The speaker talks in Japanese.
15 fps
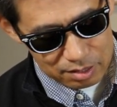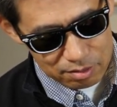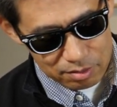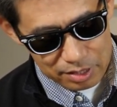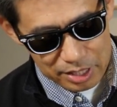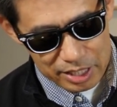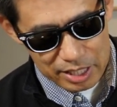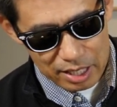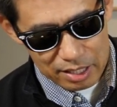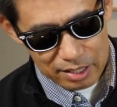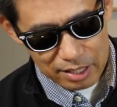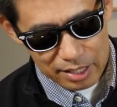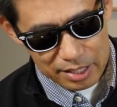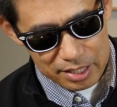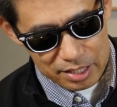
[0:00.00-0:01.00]
これ 2,3
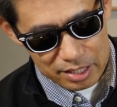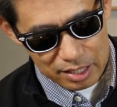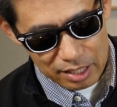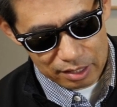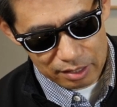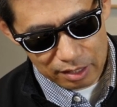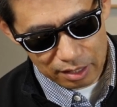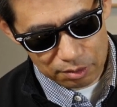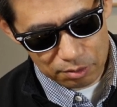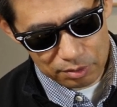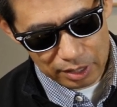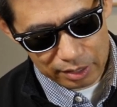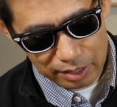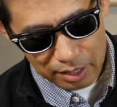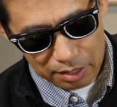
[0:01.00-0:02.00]
ヶ月使ったらど
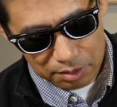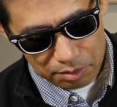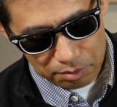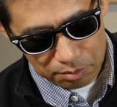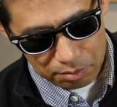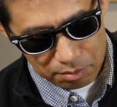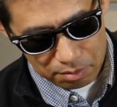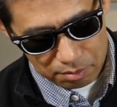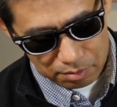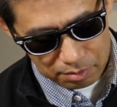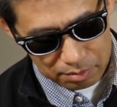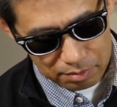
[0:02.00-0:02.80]
うなったかっていうと、